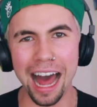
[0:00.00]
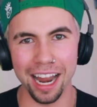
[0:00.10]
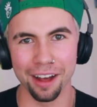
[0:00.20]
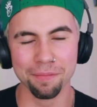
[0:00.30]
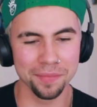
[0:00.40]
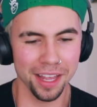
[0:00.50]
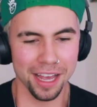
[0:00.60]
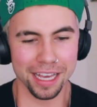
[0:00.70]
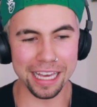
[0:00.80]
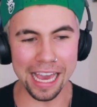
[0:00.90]
Me
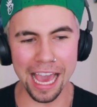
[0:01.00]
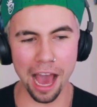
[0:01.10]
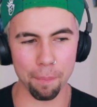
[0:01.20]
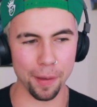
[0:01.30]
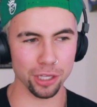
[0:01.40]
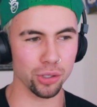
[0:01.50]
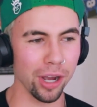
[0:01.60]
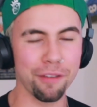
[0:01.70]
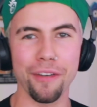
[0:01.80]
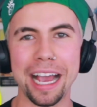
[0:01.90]
fala! Quem é a
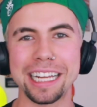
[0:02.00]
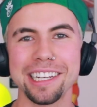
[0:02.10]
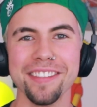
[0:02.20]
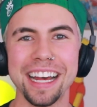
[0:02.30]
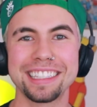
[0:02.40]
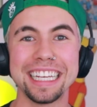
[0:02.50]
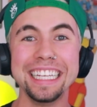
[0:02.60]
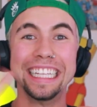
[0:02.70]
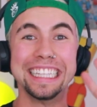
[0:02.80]
pessoa que fica tímida